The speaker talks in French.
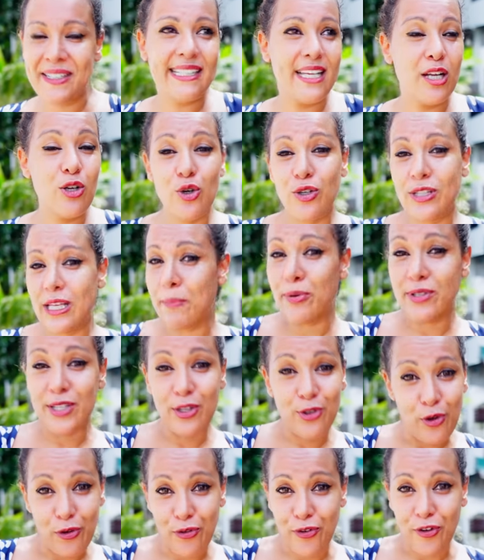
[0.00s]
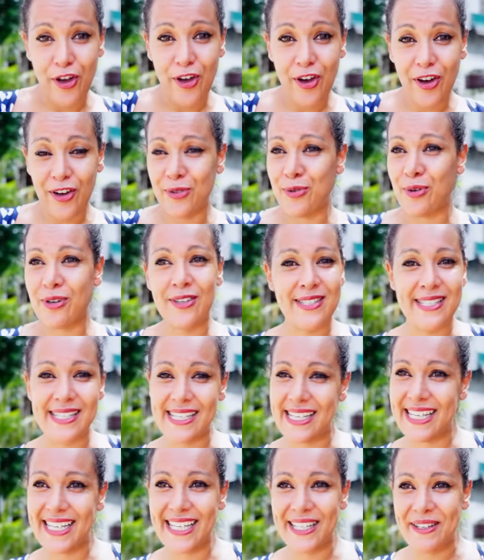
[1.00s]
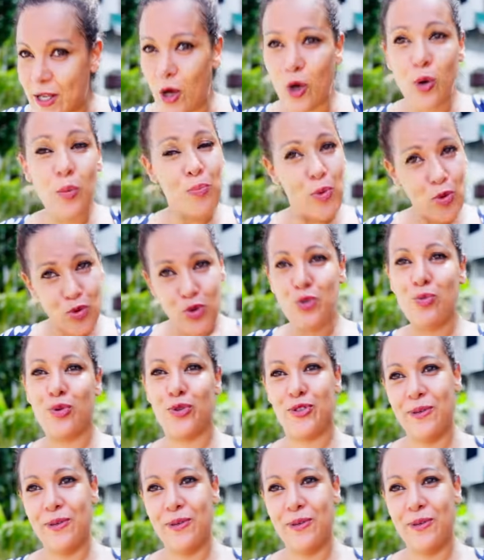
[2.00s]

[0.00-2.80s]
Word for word: a le côté un peu des tuffeurs. donc c'est ça regroupe beaucoup de monde.